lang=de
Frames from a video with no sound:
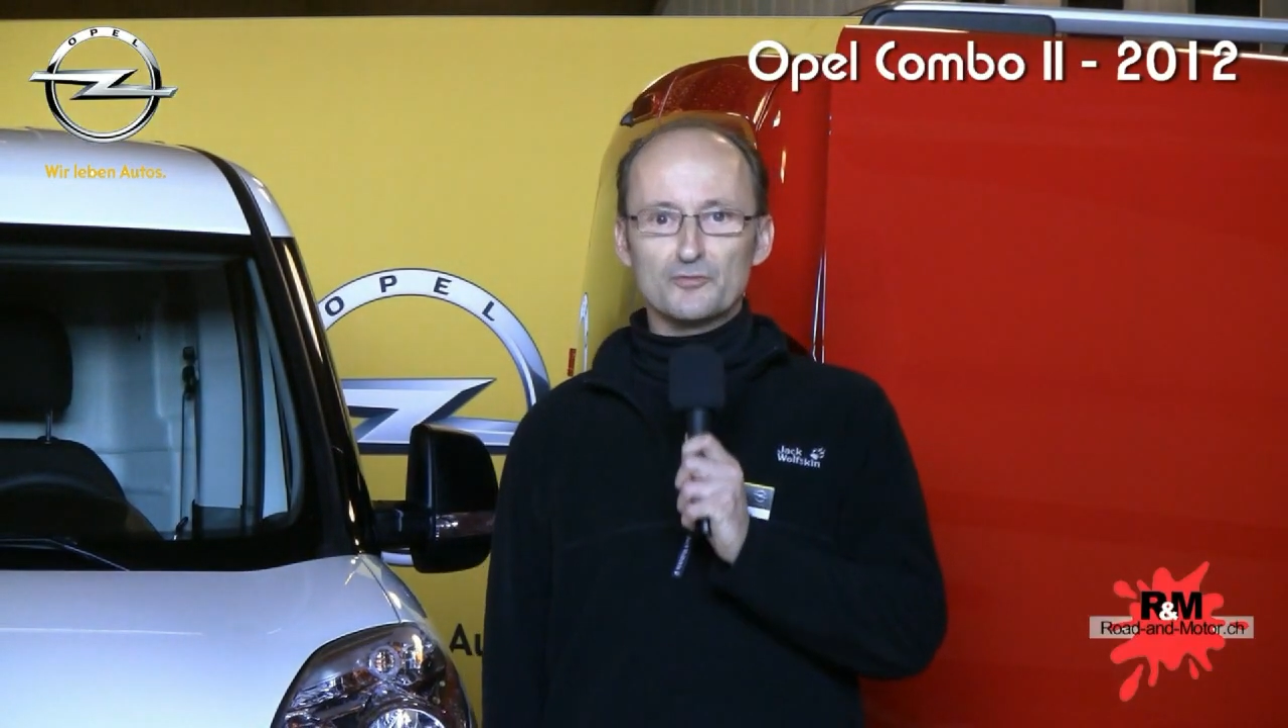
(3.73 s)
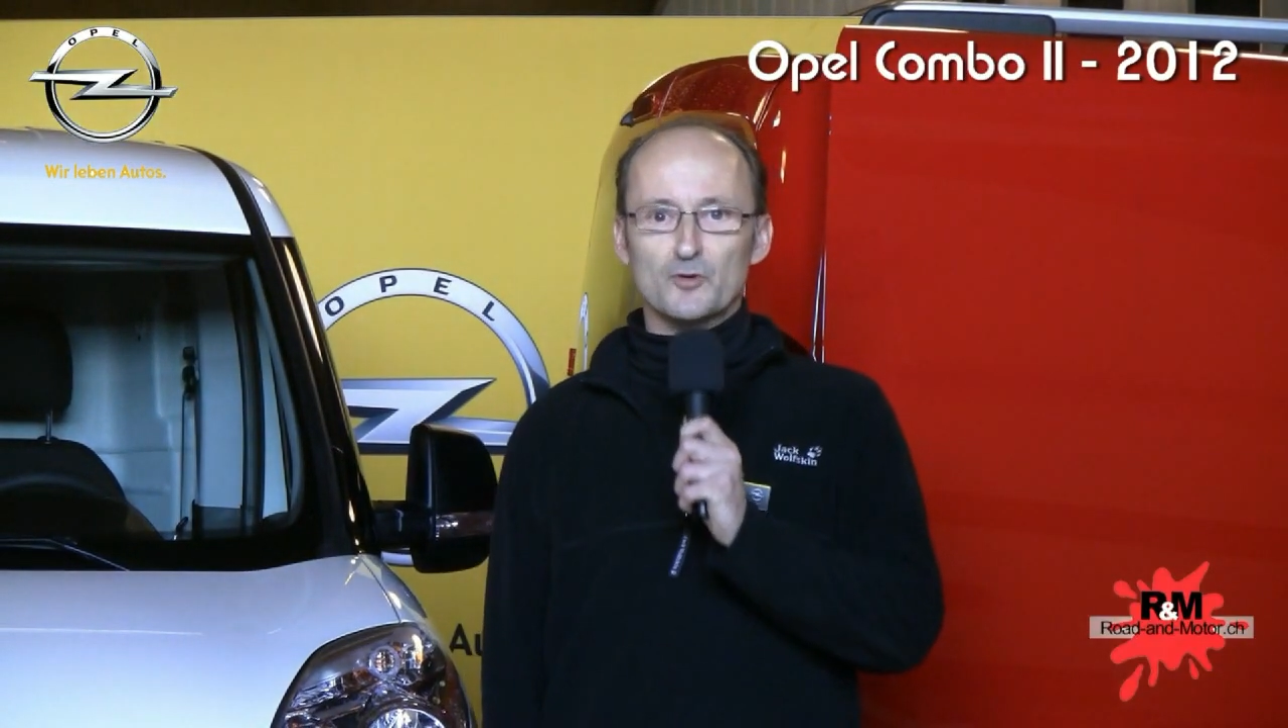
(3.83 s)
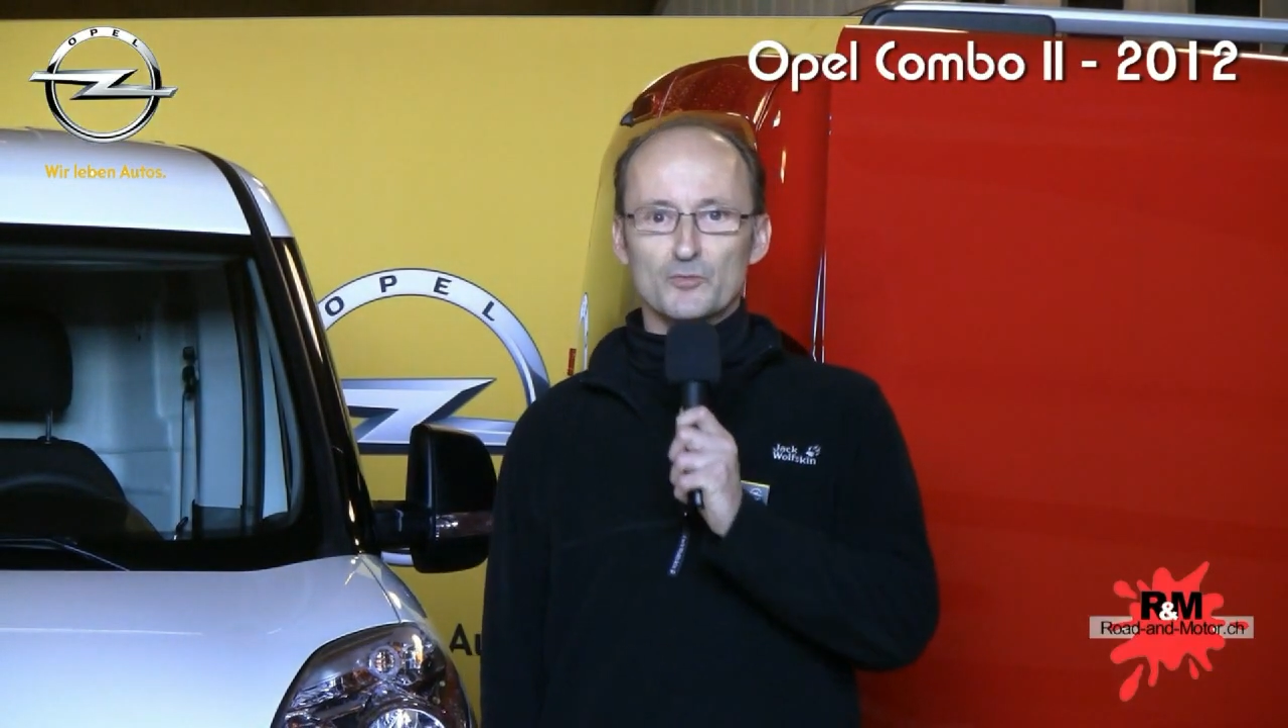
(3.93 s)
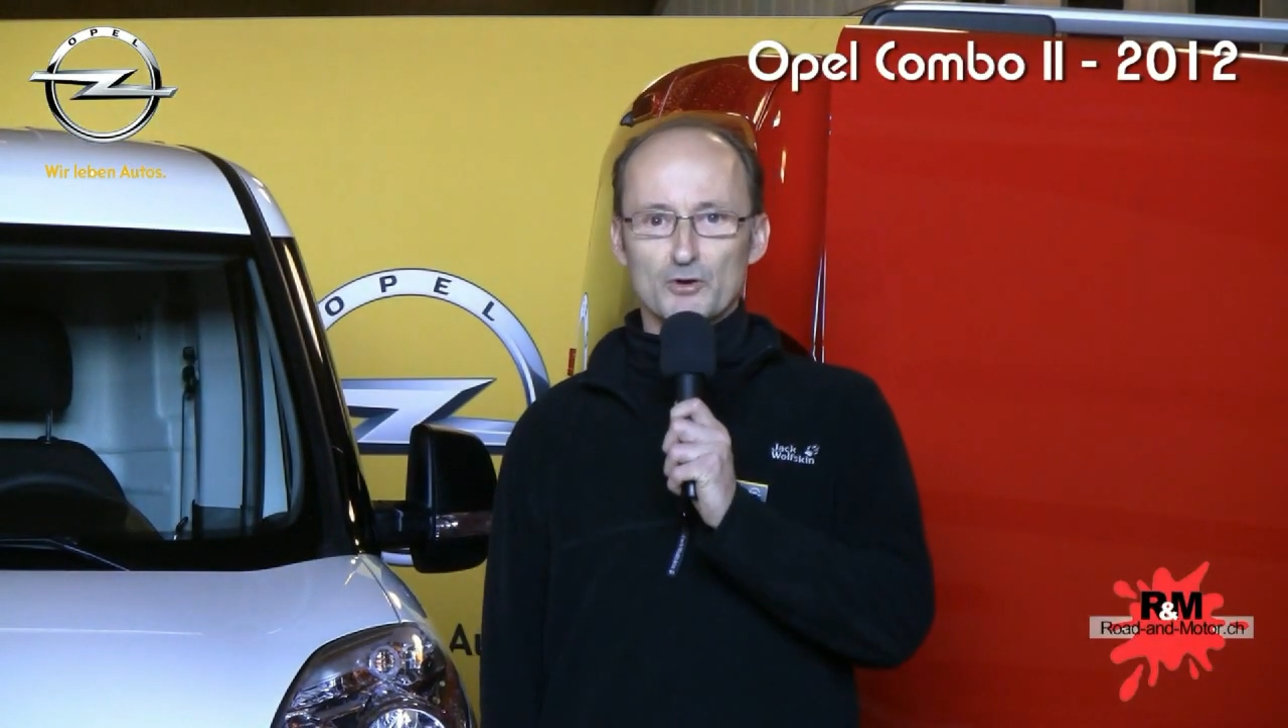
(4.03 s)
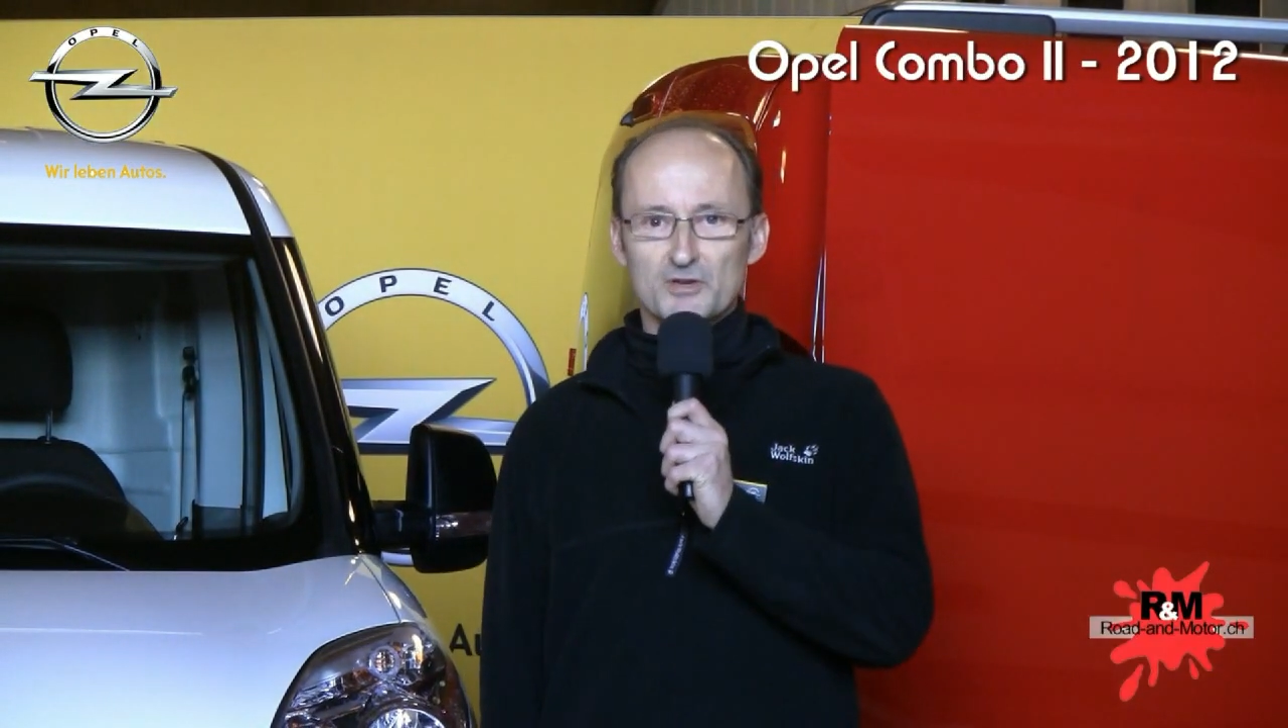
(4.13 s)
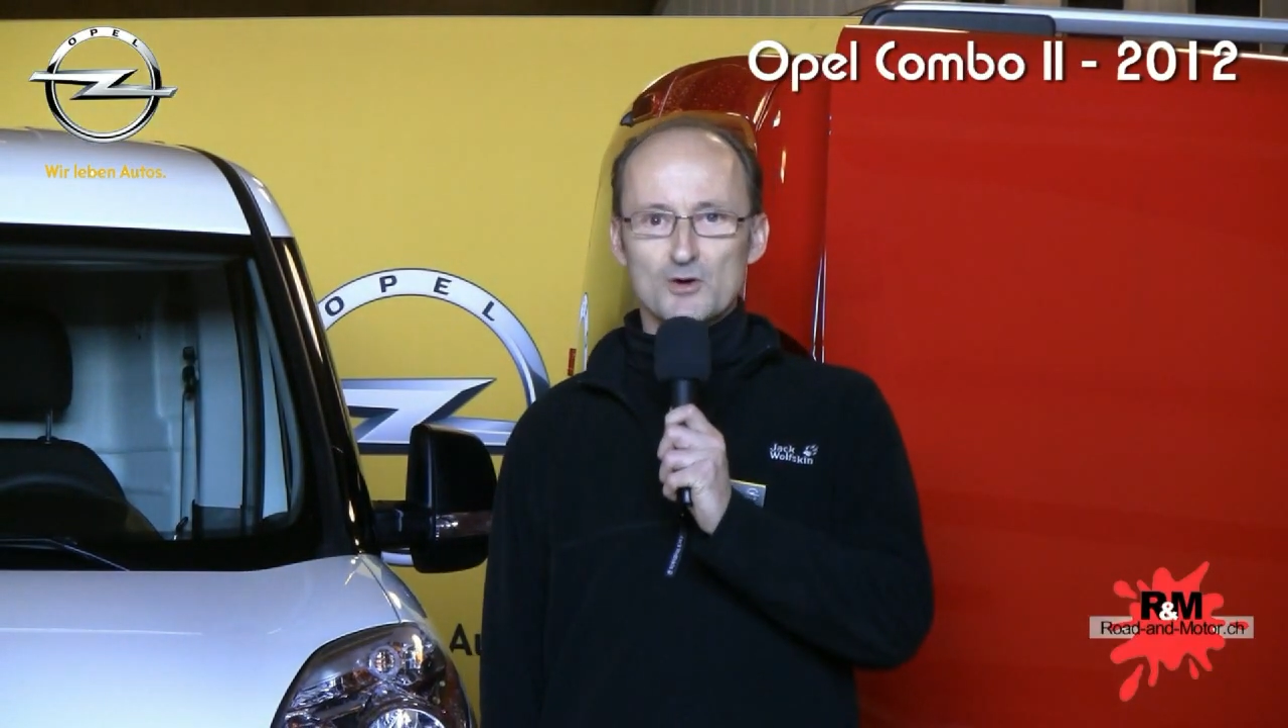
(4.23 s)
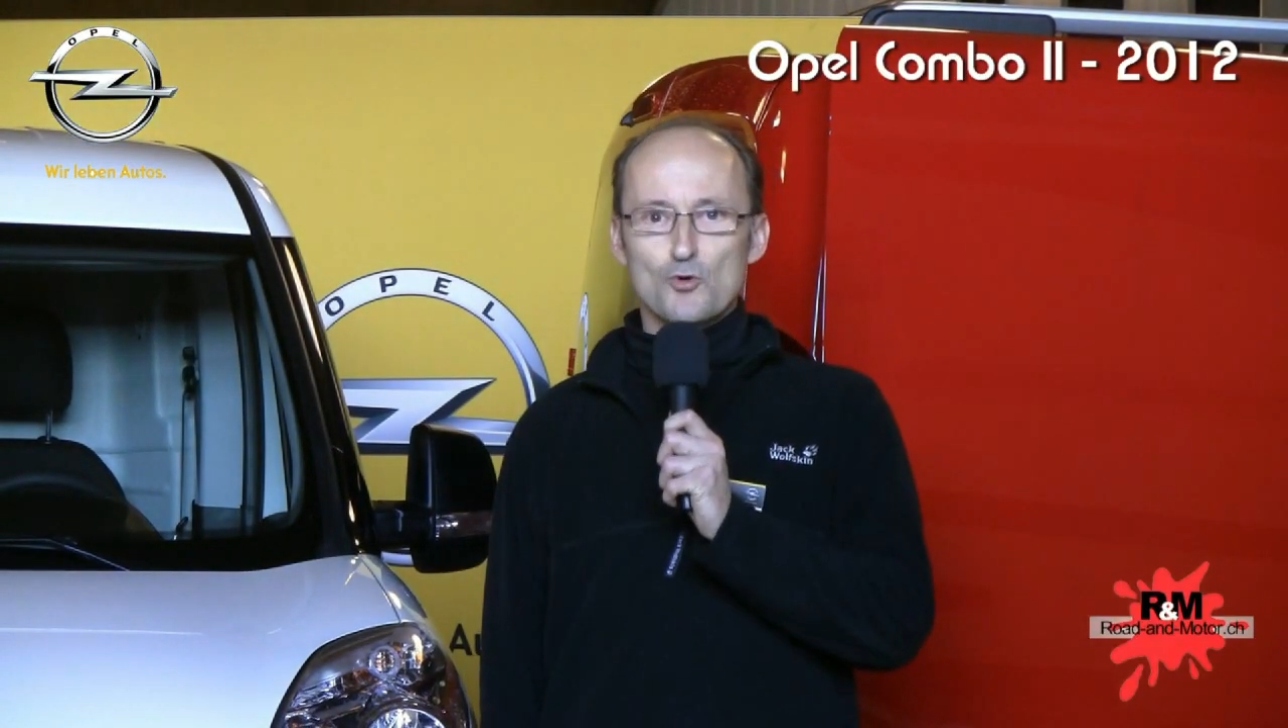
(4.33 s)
vom neuen